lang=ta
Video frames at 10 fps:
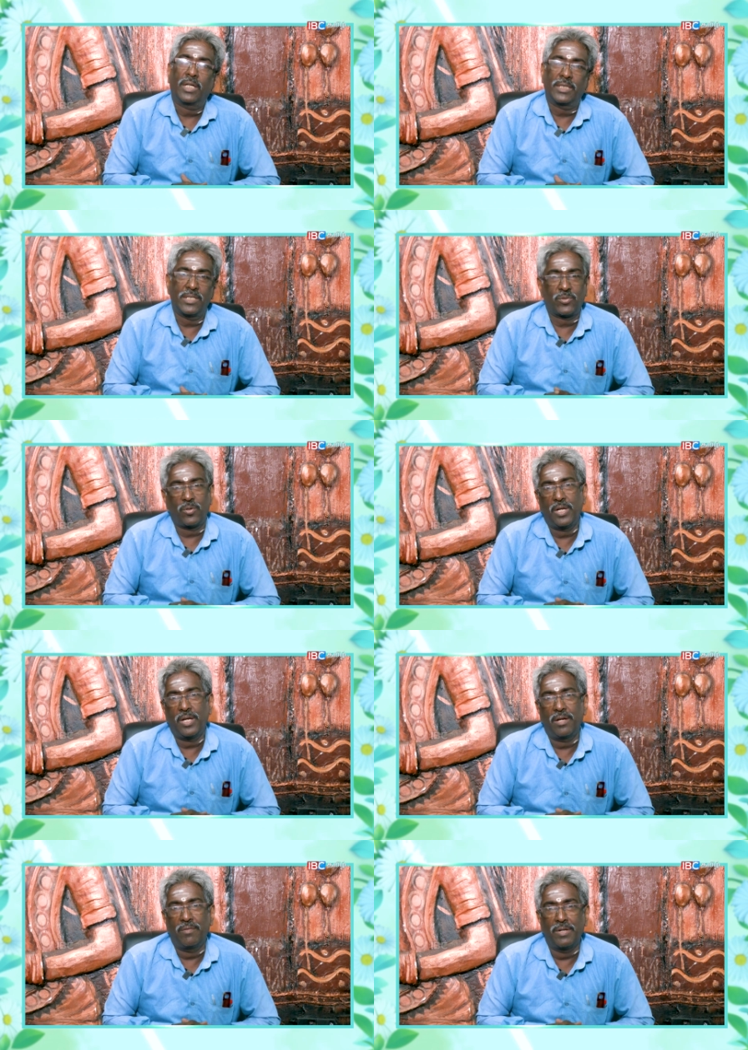கதை சொல்ல
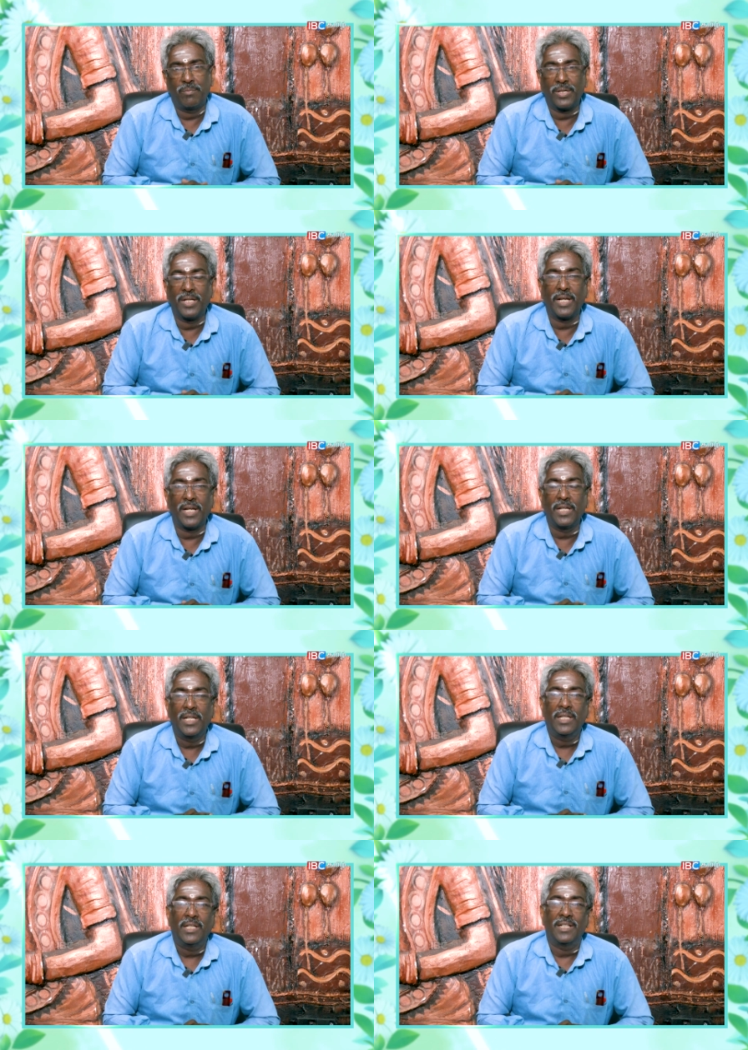விரும்புகின்றேன்
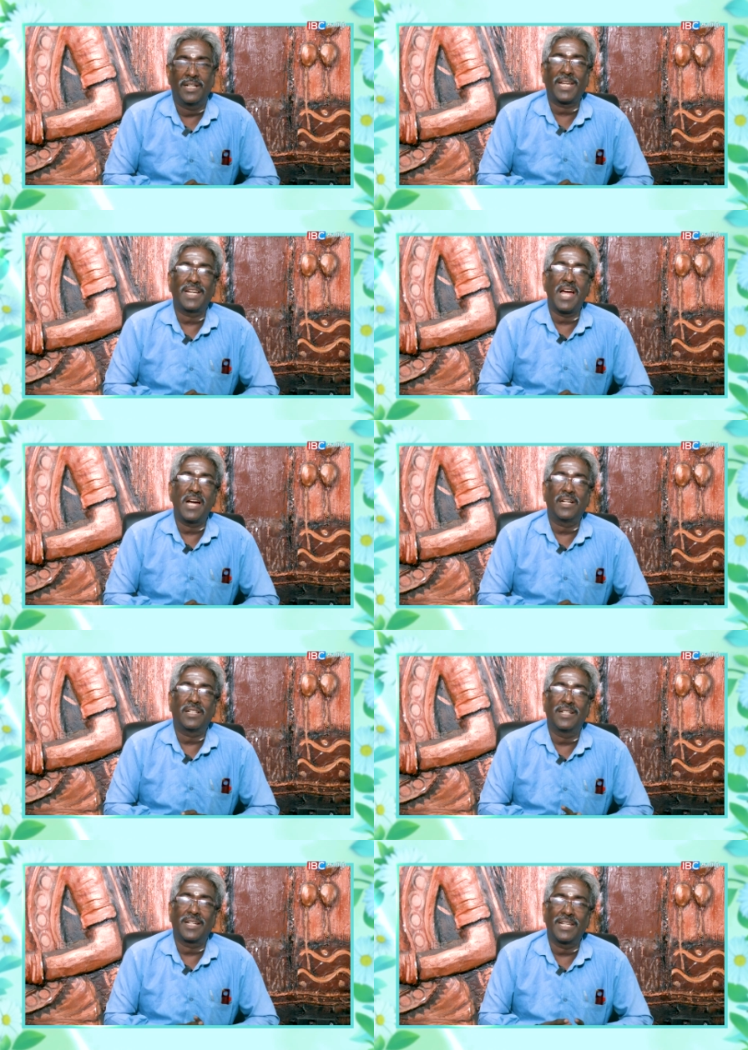இன்றைக்கு நாங்கள்
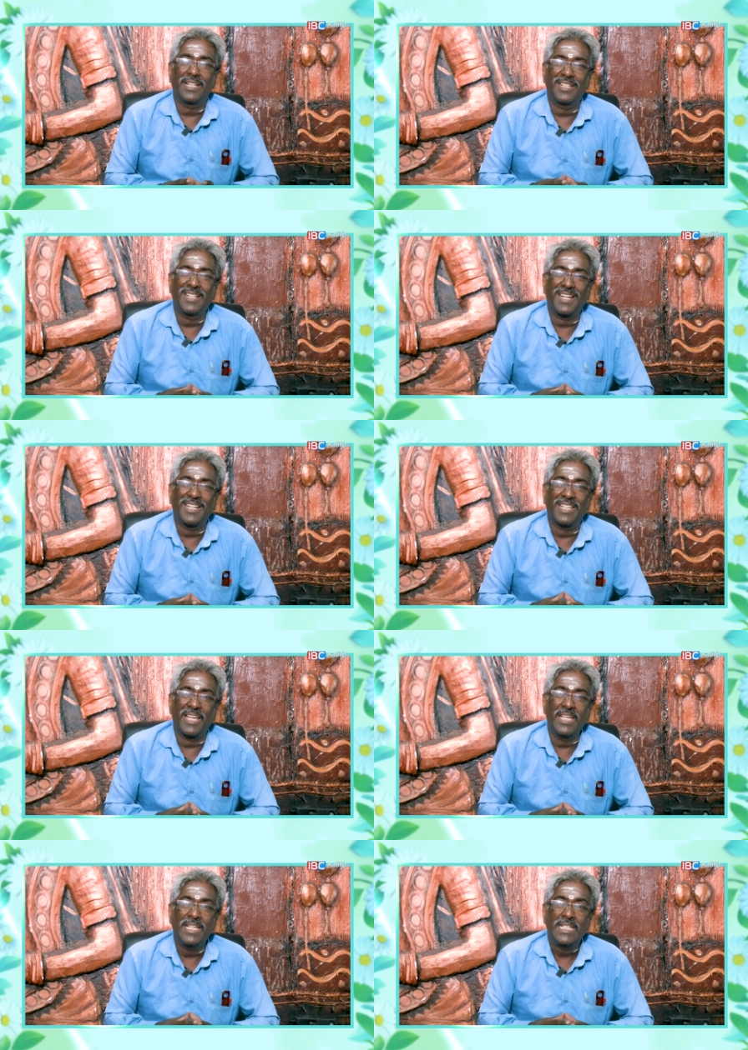கேட்க இருக்கின்ற கதை
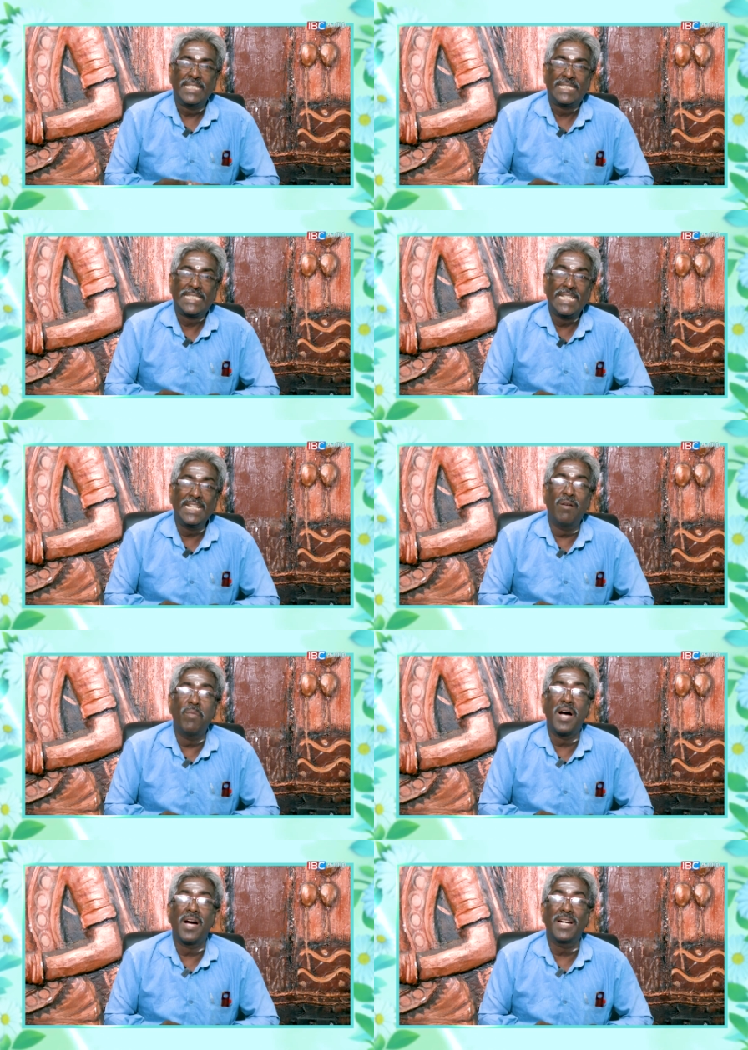
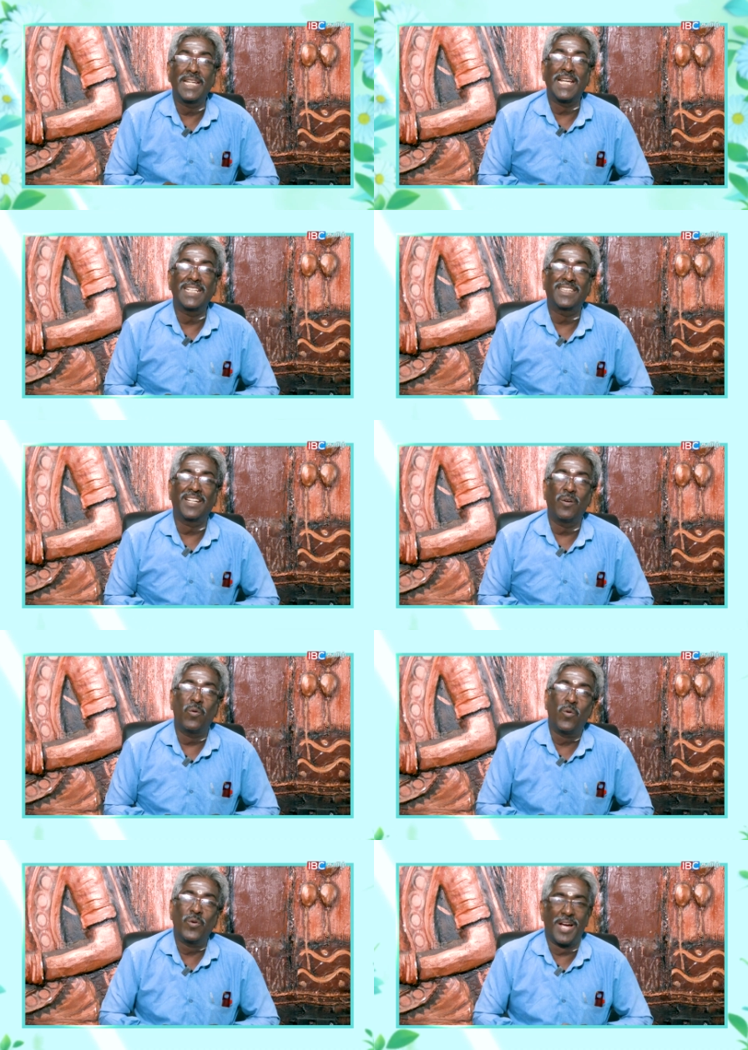சிங்கமாக நினைத்த
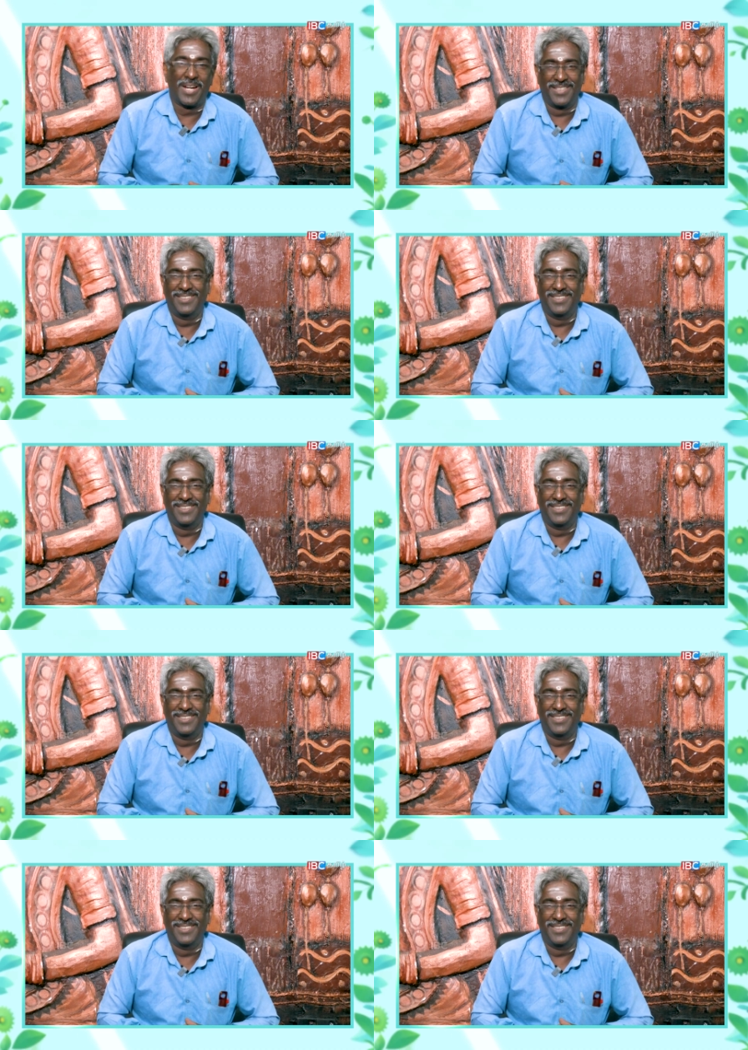ஓநாய்